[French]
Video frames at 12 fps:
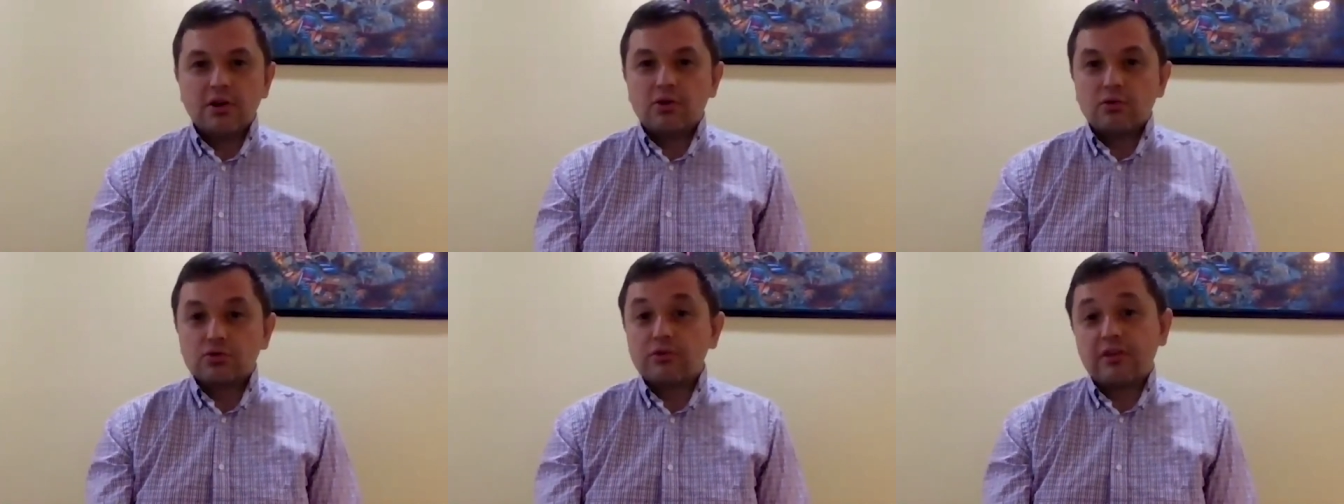
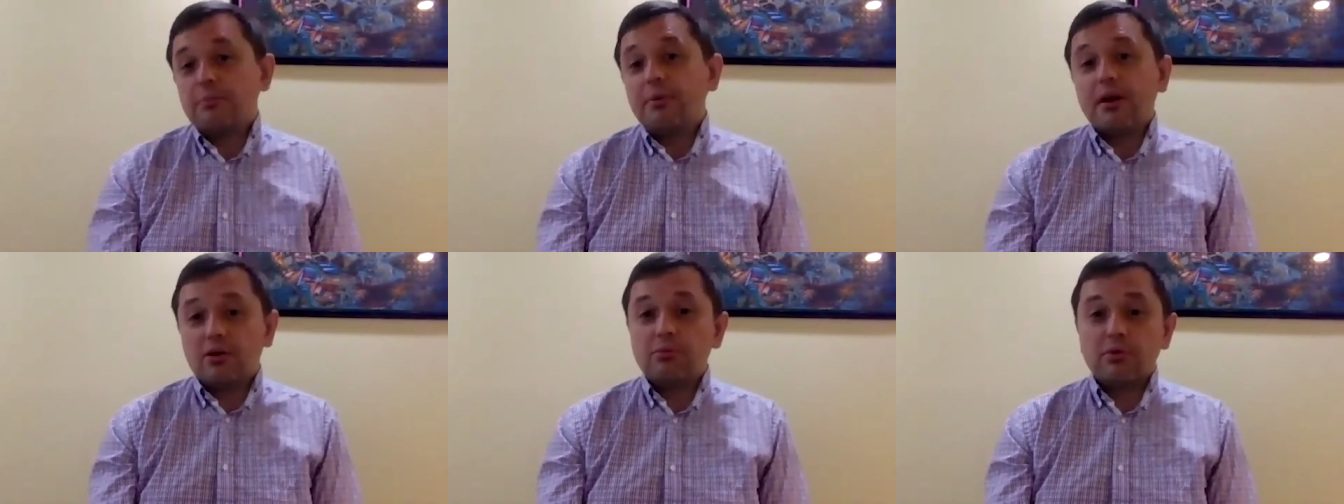Donc je ne sais
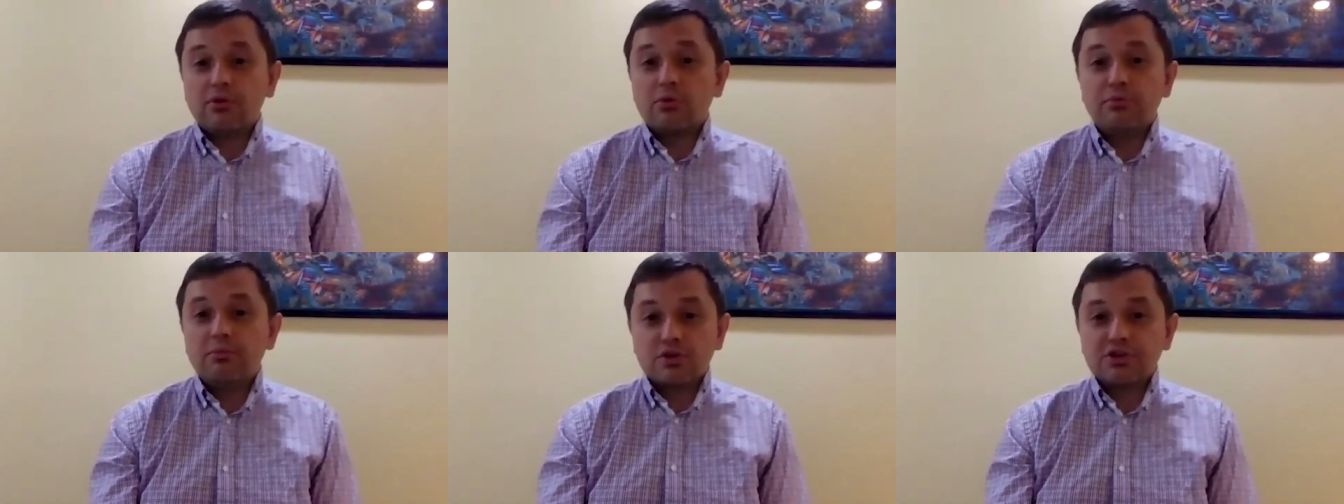pas comment ils ont
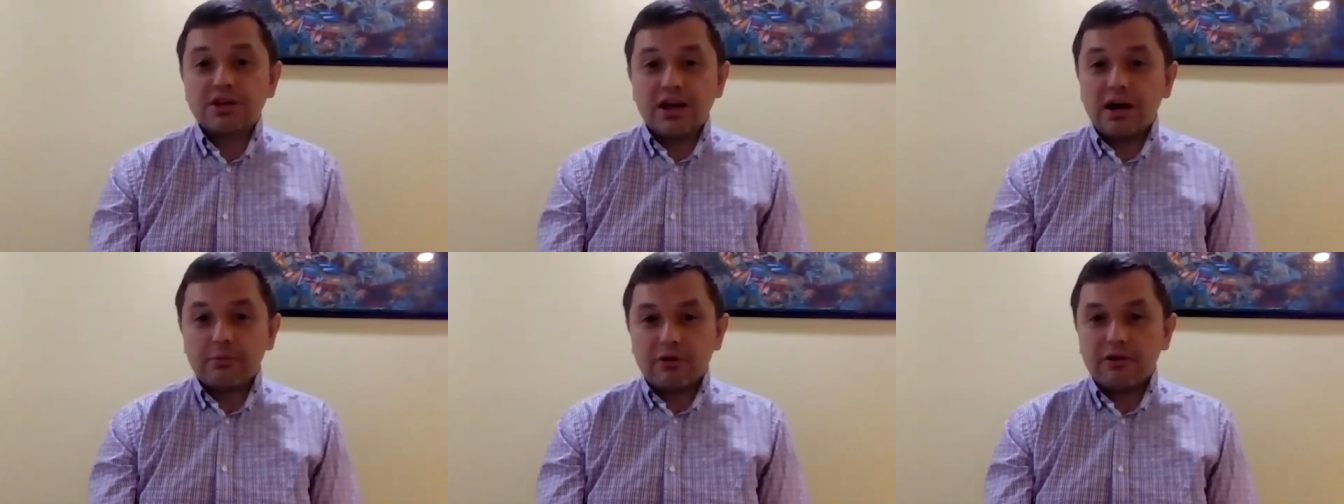pu manger
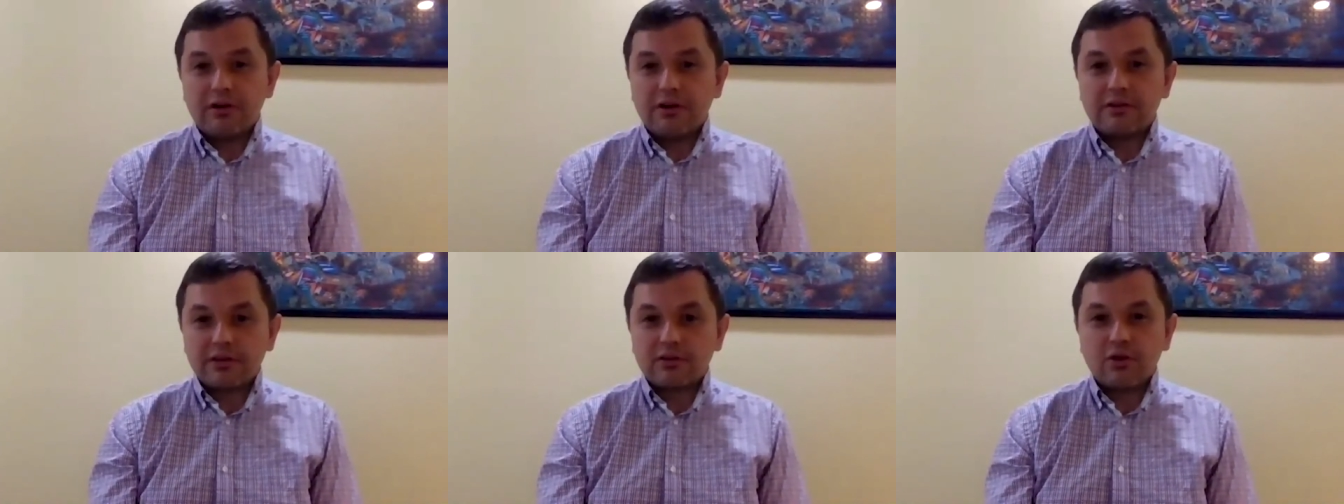à
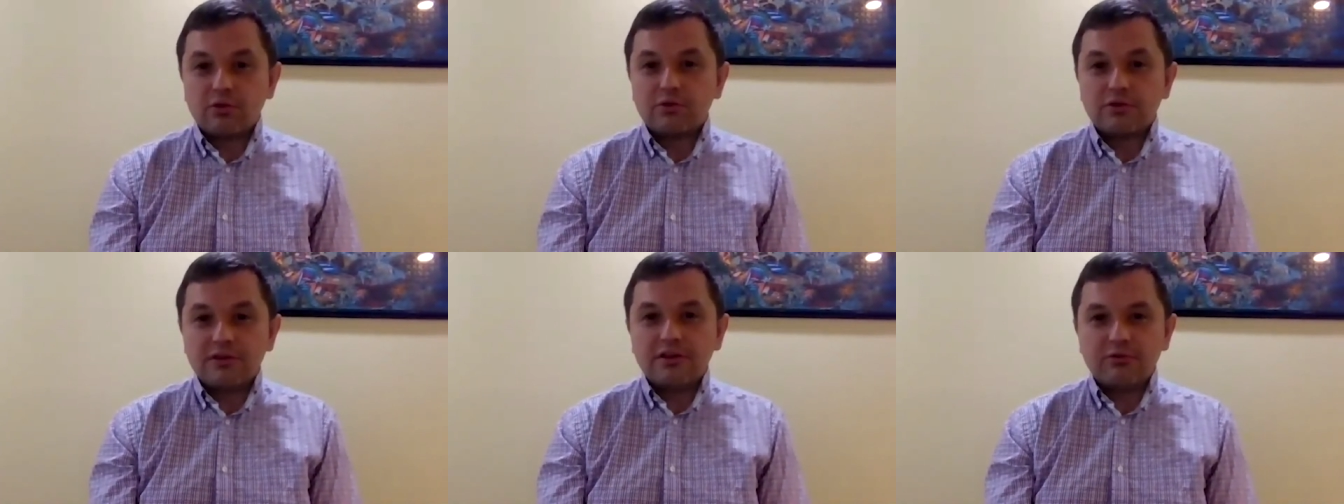5 euh, heures le
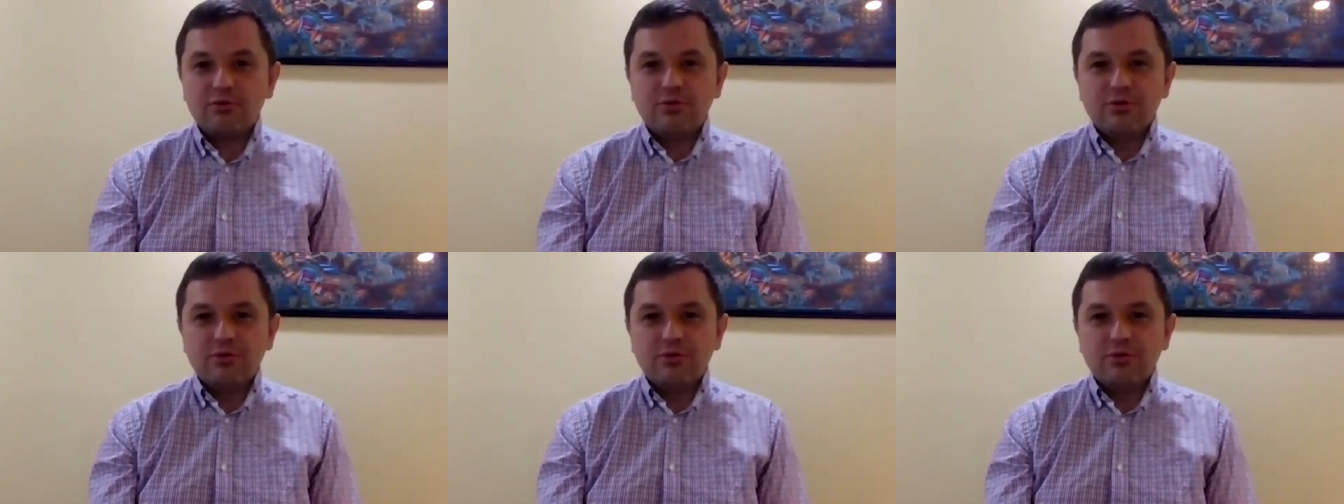dîner, puis